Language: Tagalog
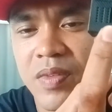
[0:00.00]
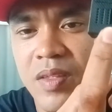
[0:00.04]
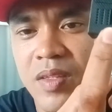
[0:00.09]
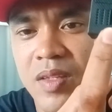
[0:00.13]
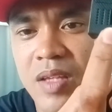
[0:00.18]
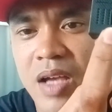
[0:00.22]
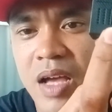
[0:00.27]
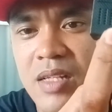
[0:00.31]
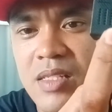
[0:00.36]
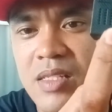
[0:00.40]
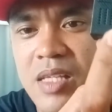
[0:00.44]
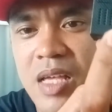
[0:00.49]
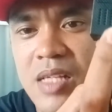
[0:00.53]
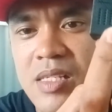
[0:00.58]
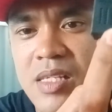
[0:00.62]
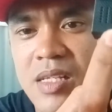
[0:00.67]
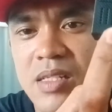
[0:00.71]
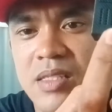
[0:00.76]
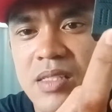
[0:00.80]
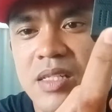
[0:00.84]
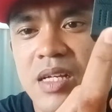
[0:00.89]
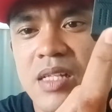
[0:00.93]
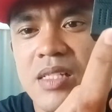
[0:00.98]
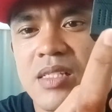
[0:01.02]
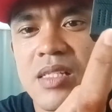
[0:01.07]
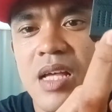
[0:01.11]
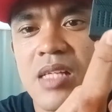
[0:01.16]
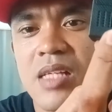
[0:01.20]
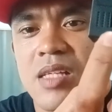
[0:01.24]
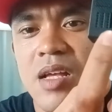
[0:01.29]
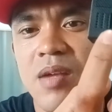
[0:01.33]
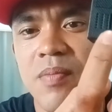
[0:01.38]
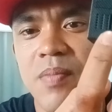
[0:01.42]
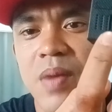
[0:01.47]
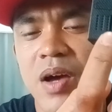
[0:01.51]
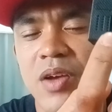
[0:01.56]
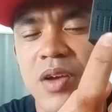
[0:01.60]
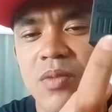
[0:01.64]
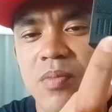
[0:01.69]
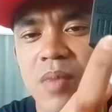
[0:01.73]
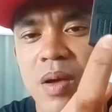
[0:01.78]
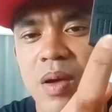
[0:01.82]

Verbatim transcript: Diyan, asal diyan sasalpak yung